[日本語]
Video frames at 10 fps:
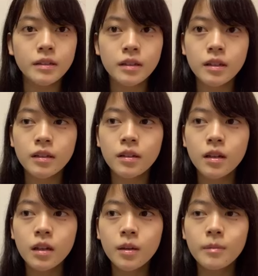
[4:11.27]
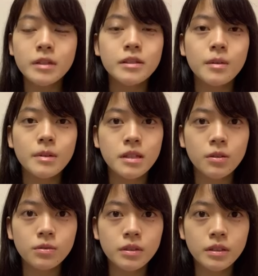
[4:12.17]
て松山
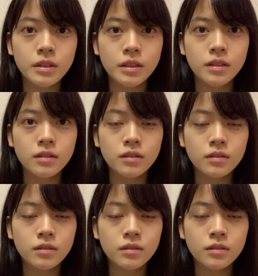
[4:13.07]
サロンキティ